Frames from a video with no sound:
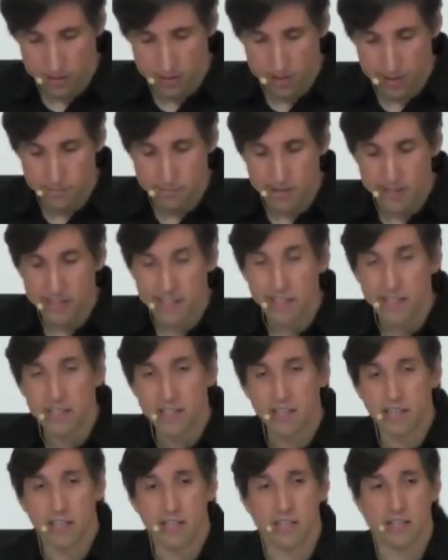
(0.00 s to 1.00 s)
A
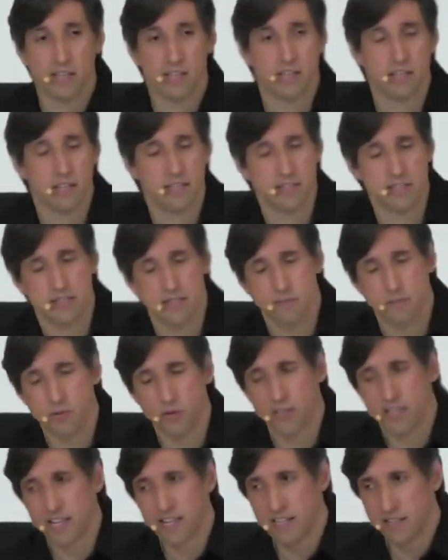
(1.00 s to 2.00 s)
Maria recebeu
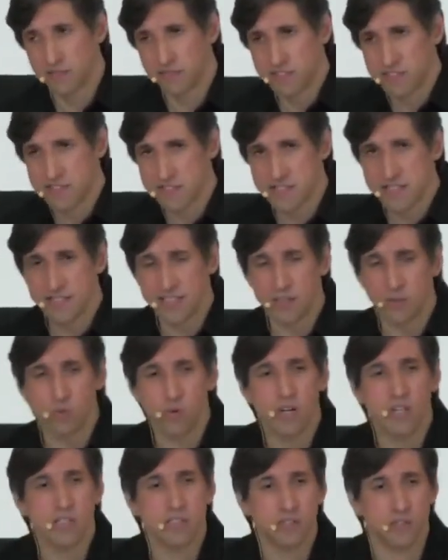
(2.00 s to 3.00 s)
aquela visita do
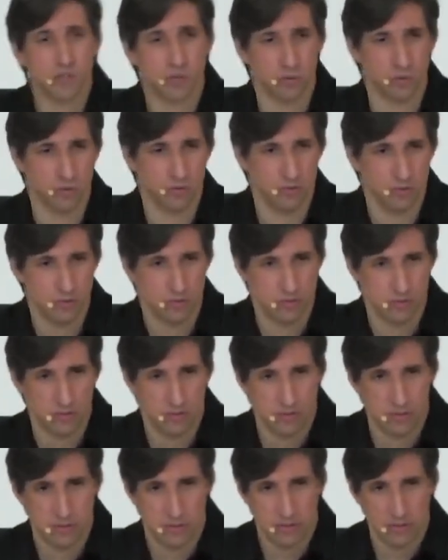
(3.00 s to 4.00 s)
anjo.
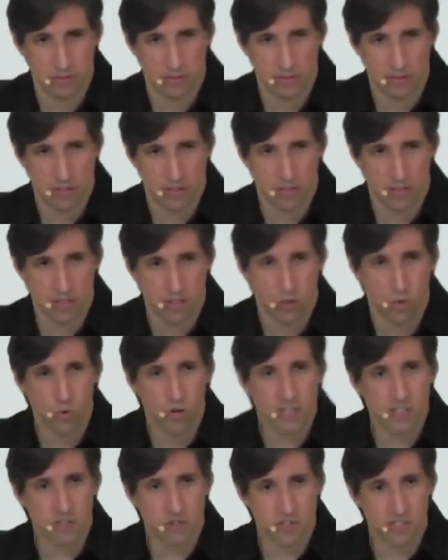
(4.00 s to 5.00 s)
O
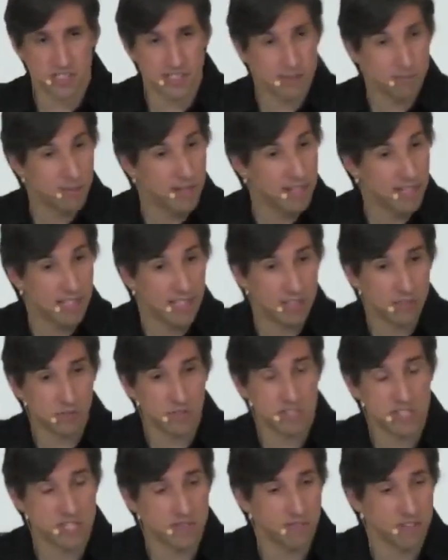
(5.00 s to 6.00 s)
anjo disse: Maria,
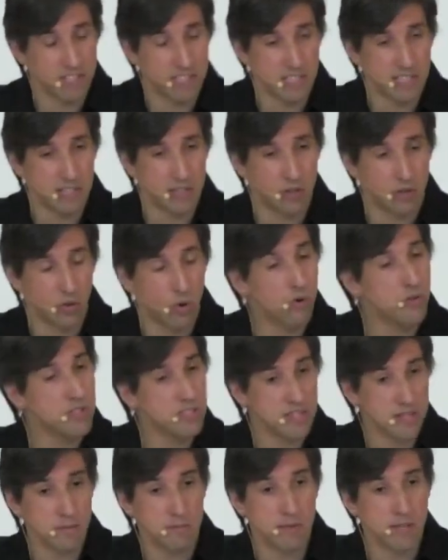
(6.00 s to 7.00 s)
você vai
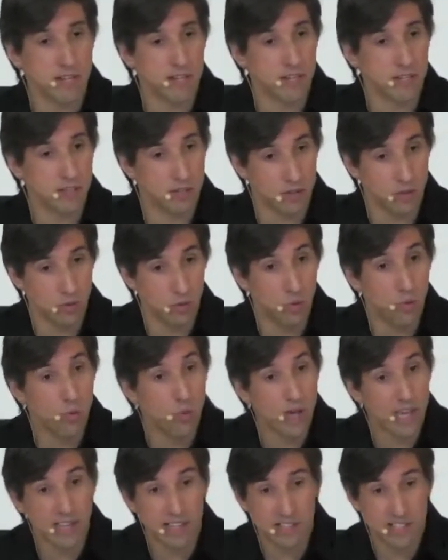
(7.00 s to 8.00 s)
conceber um
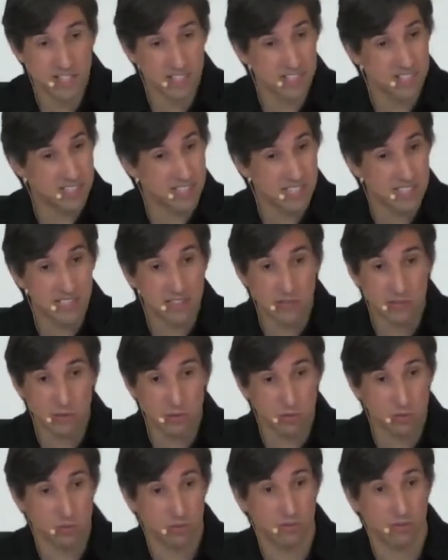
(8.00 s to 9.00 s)
ente santo,